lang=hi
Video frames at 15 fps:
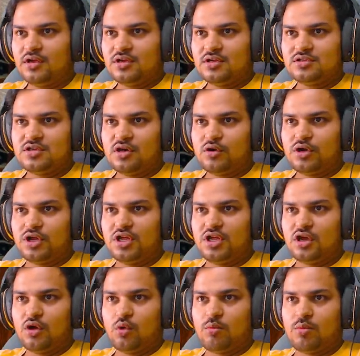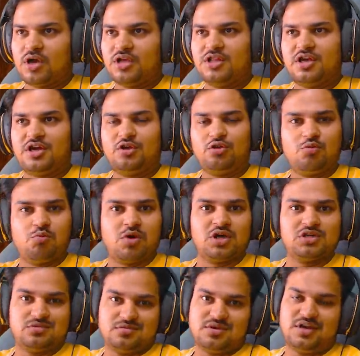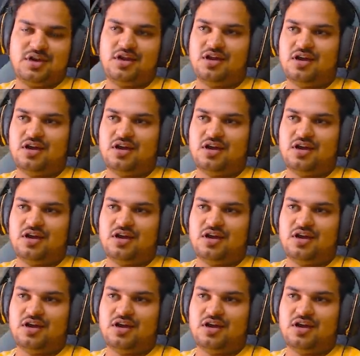चलो ठीक है वो भाई देख रहे हो तो मास्क वगैरह लगा